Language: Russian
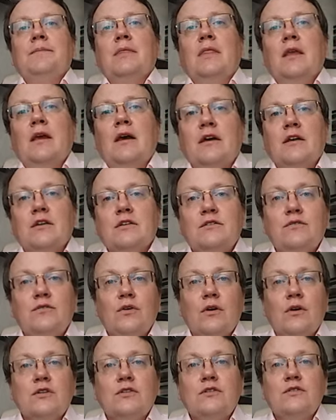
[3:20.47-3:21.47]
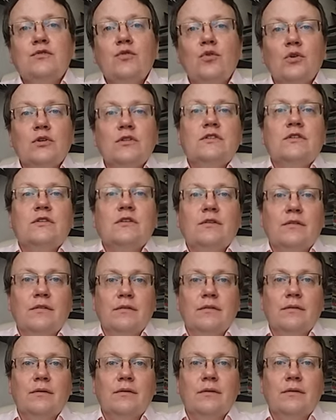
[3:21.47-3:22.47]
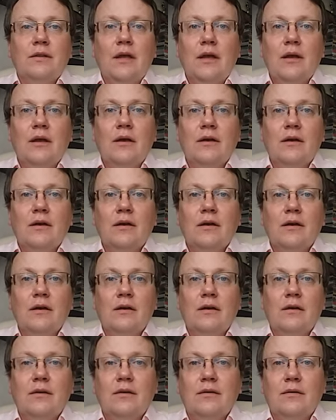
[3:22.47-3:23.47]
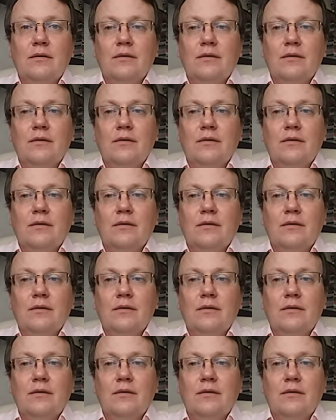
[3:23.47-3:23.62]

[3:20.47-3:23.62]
звезд э, на